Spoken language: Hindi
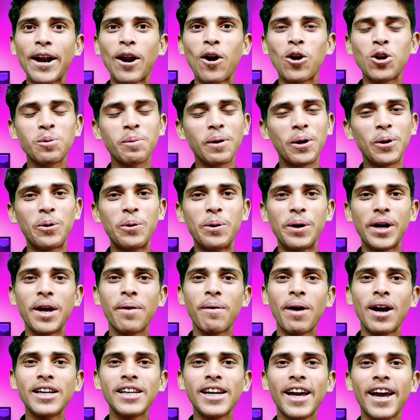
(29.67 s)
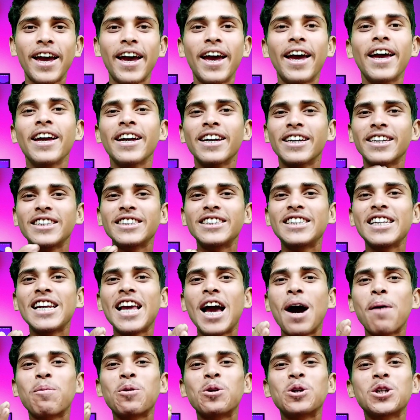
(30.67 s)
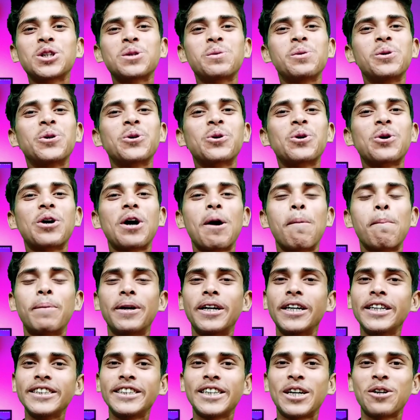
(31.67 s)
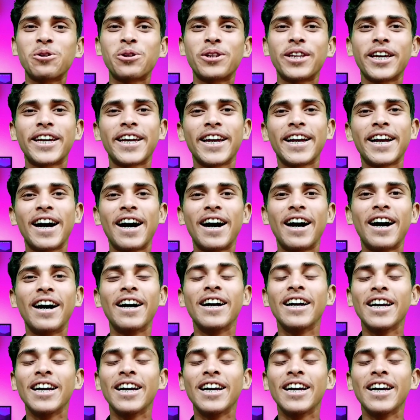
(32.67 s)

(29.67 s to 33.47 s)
एंड नॉलेजेबल होने वाली है इसीलिए आप लोग इस वीडियो को कम्प्लीट जरूर देखेगा